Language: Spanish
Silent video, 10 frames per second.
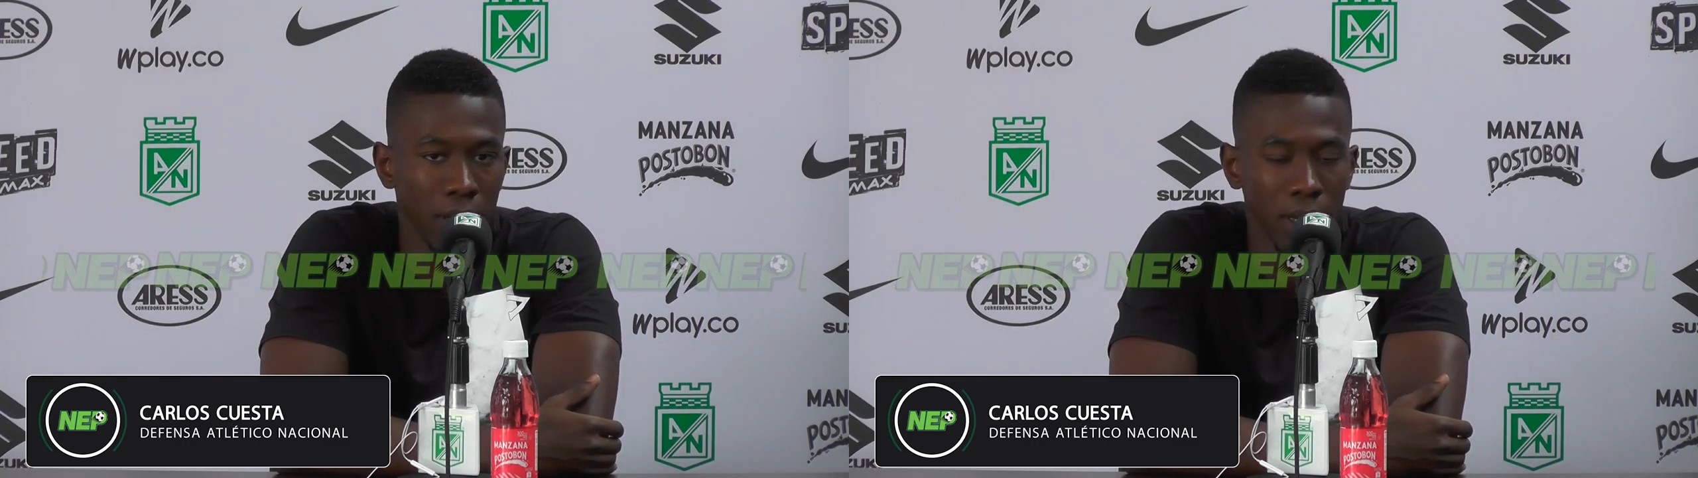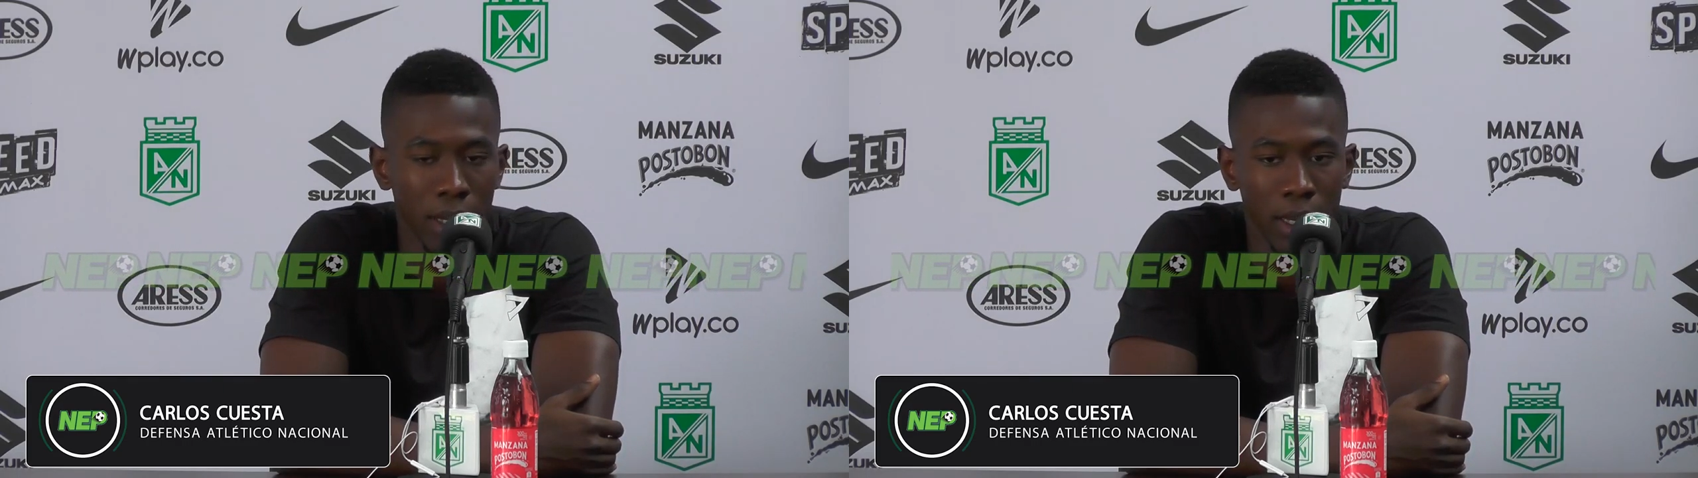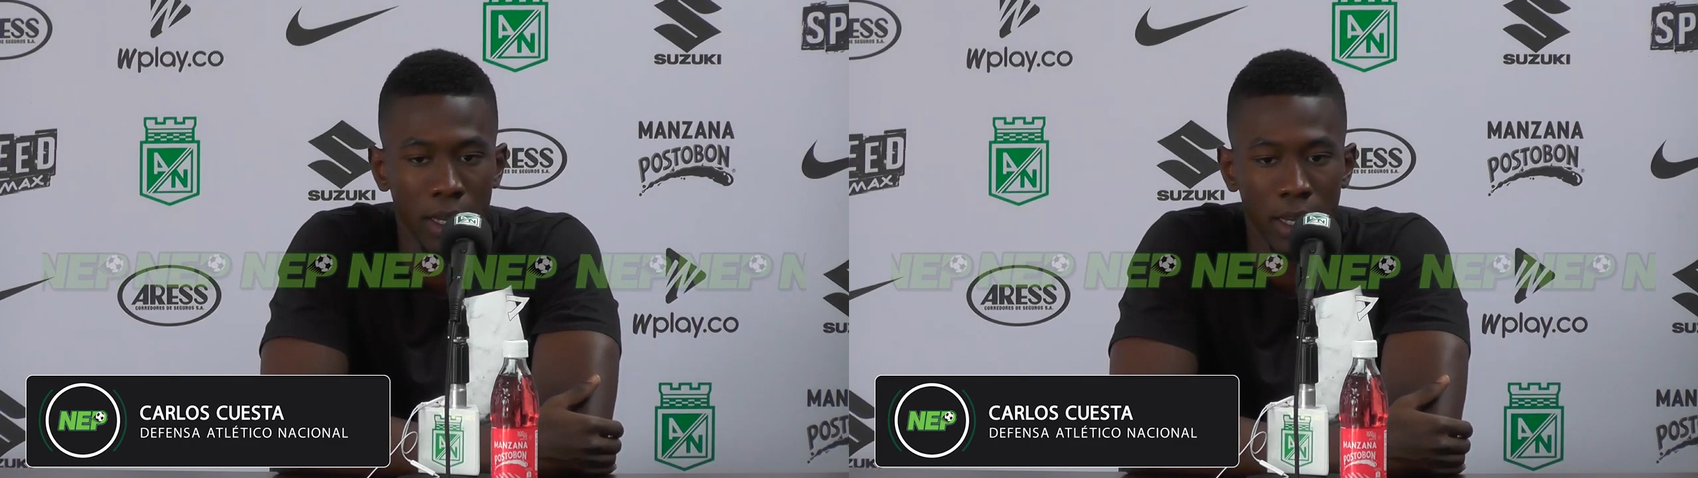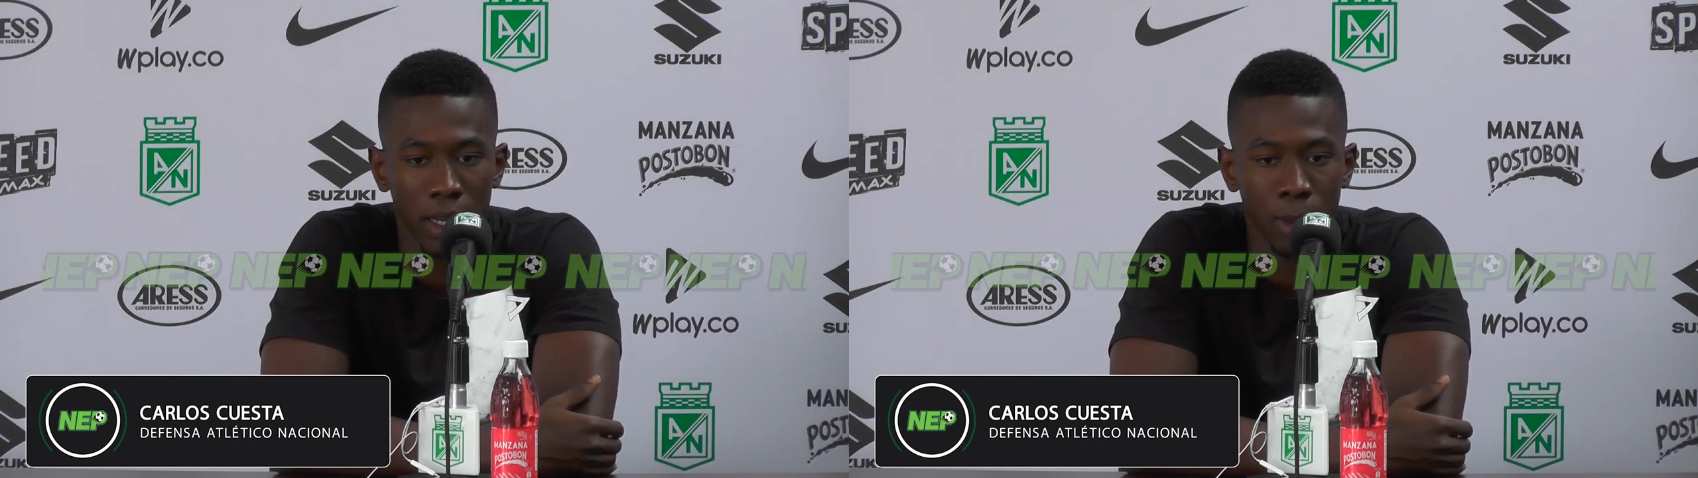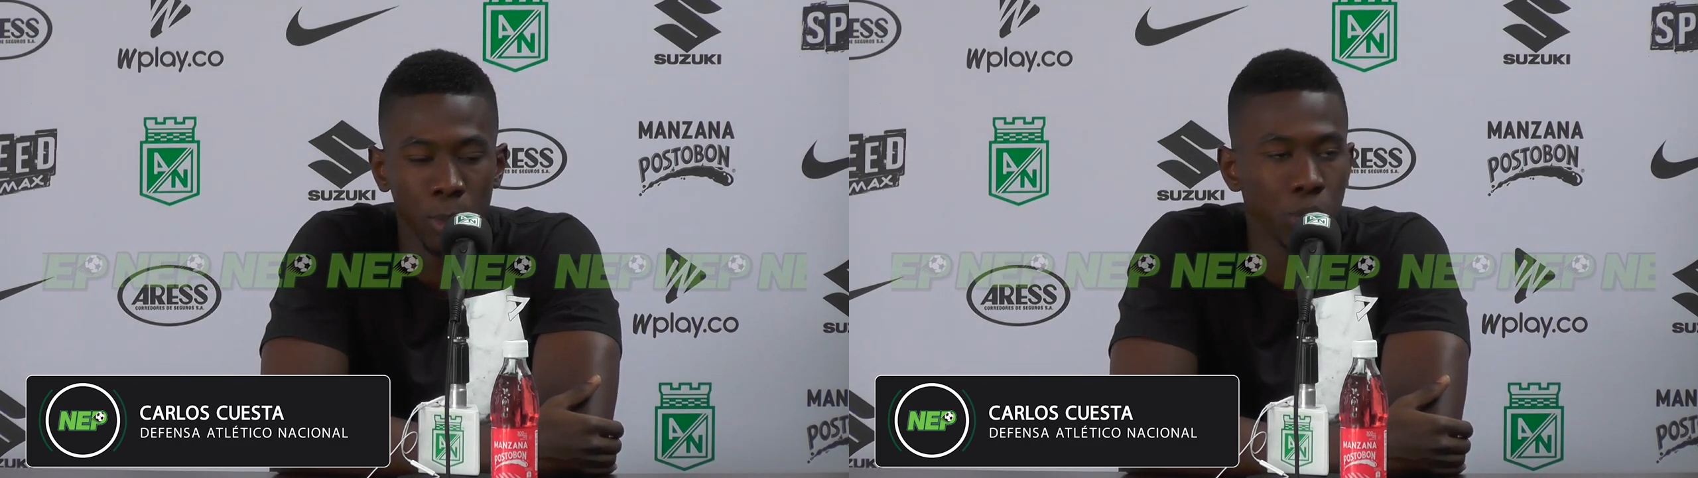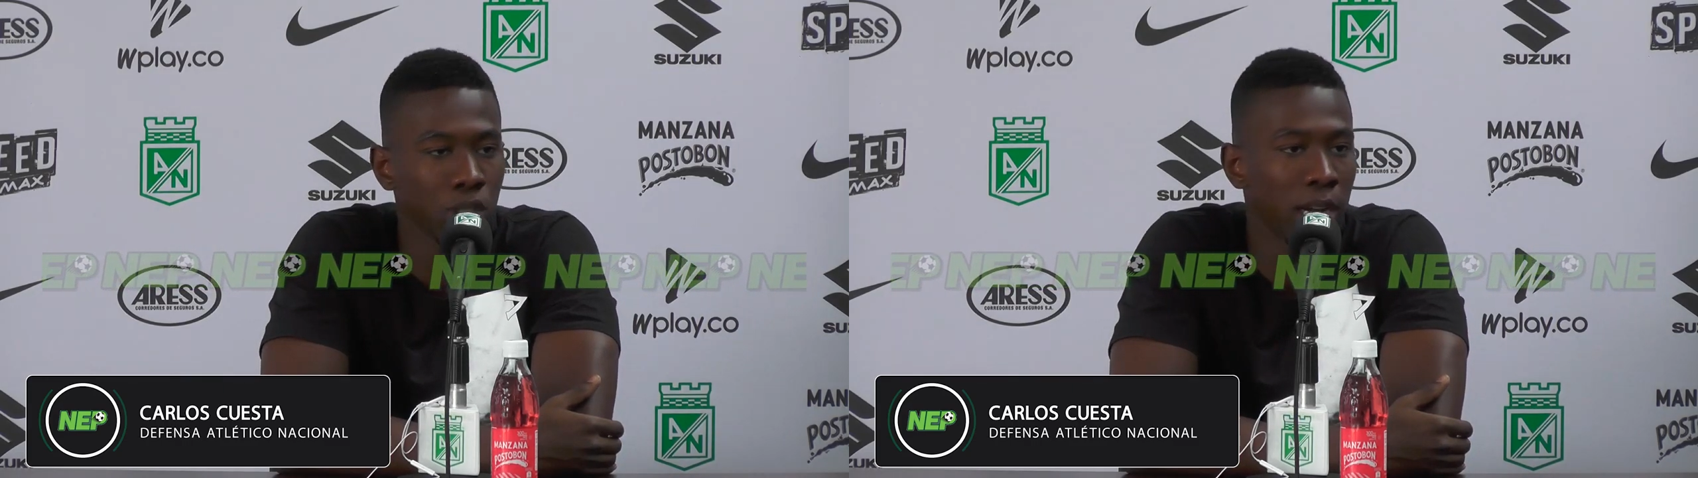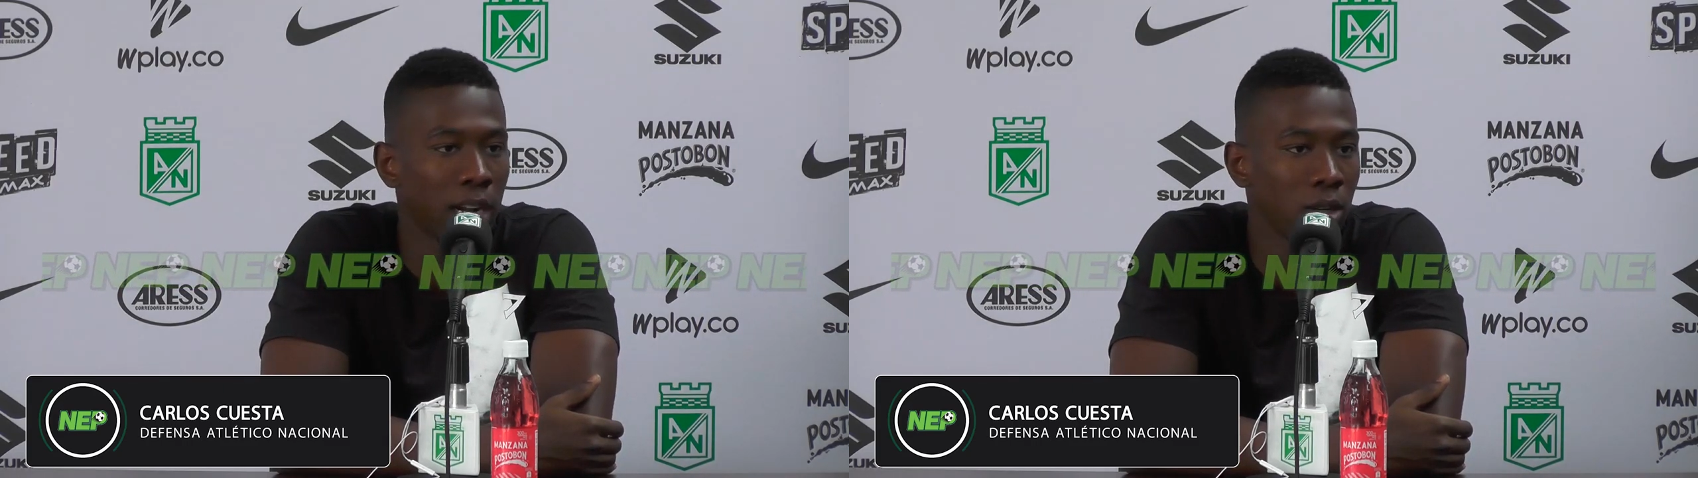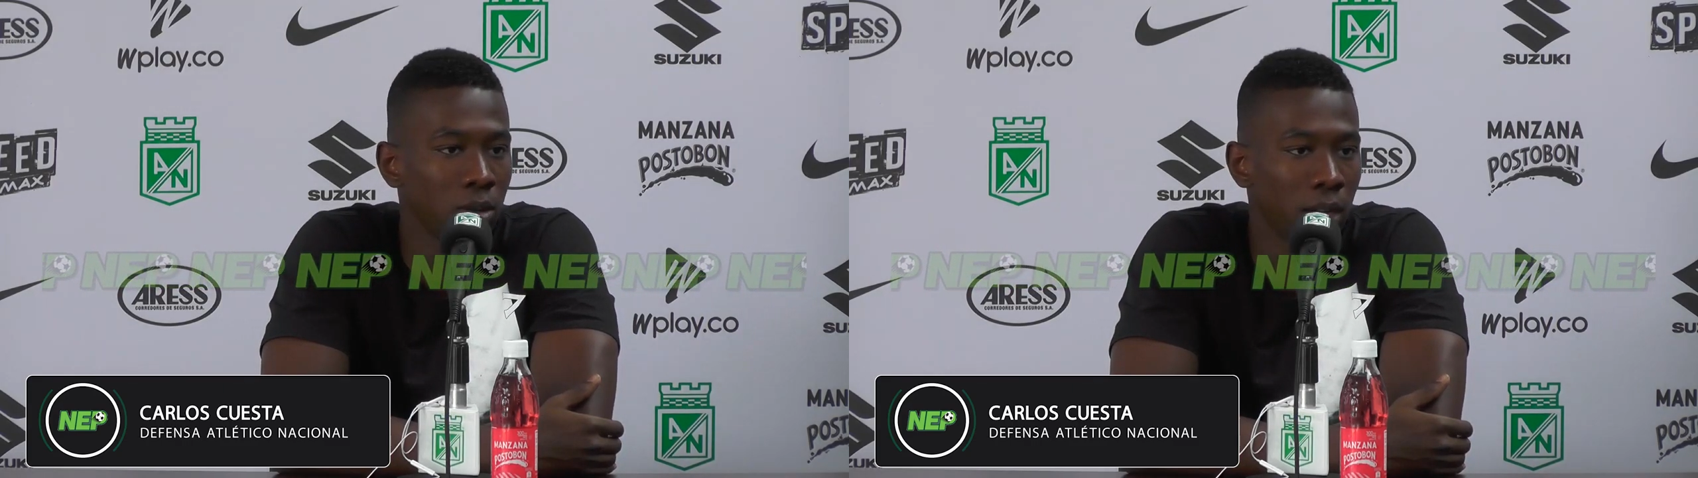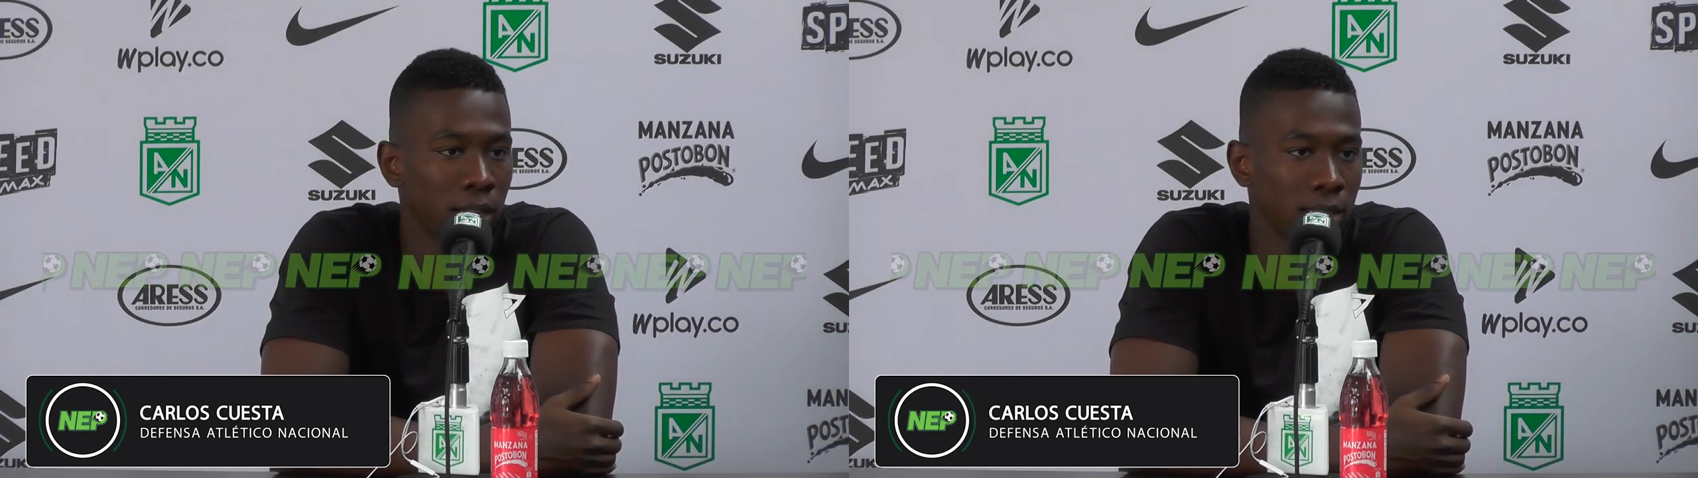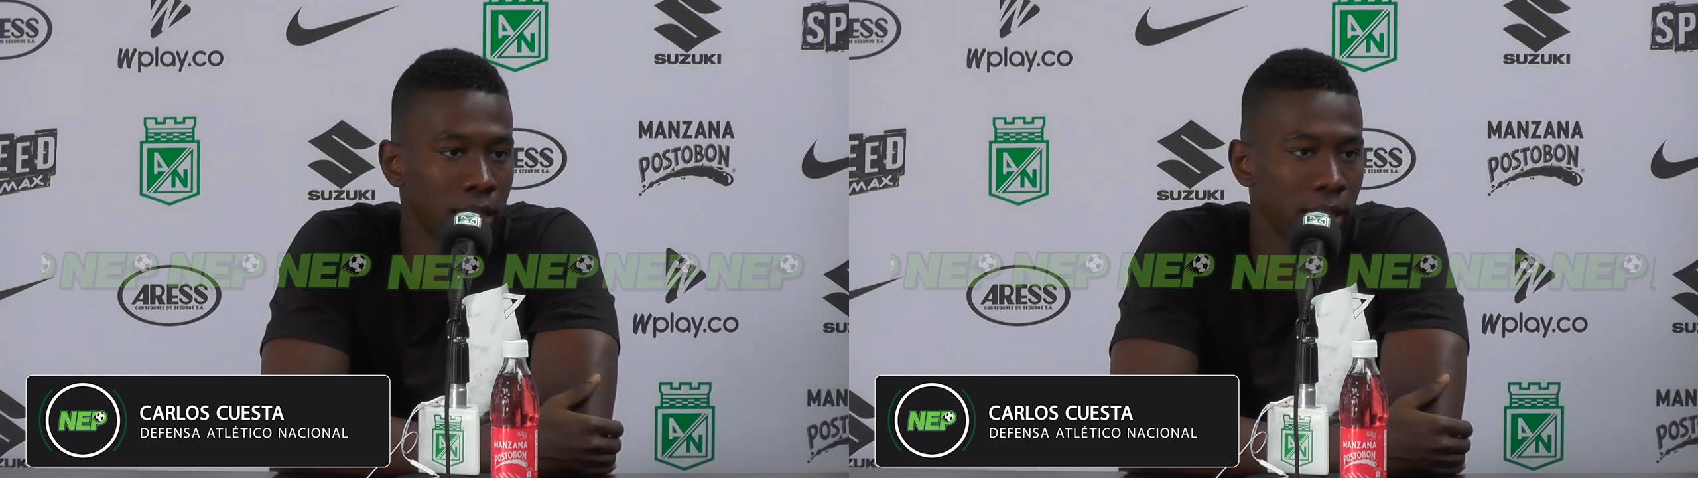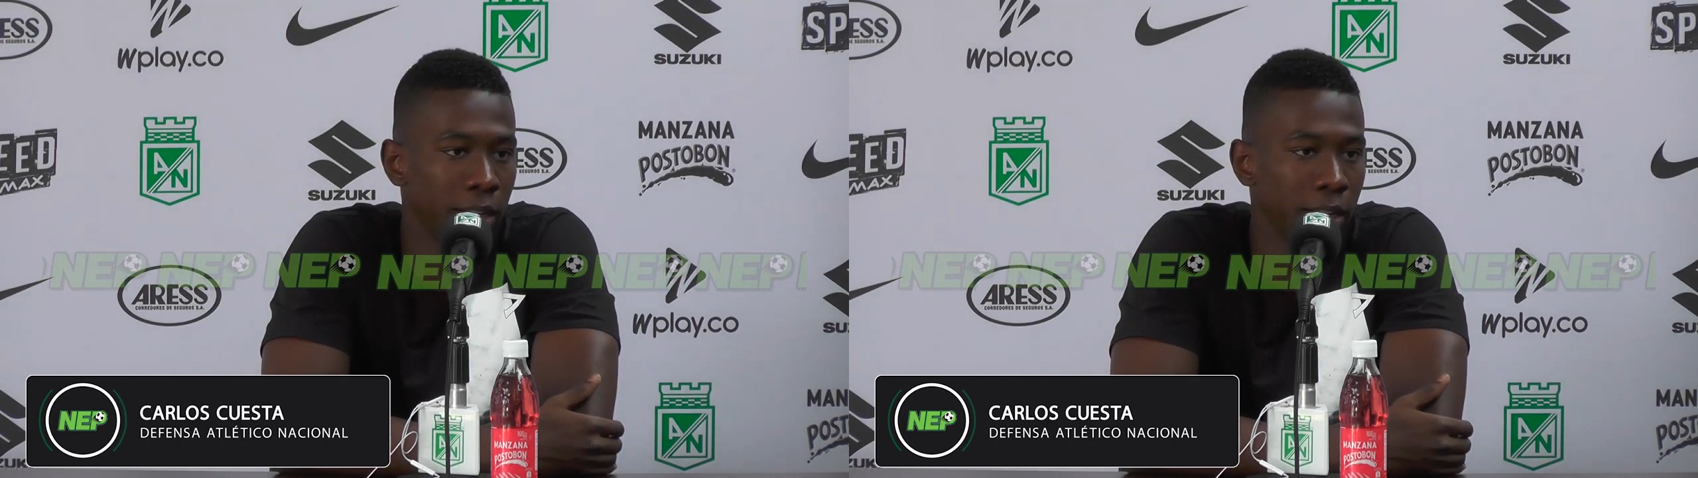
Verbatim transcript: eh, buscar a los jugadores de,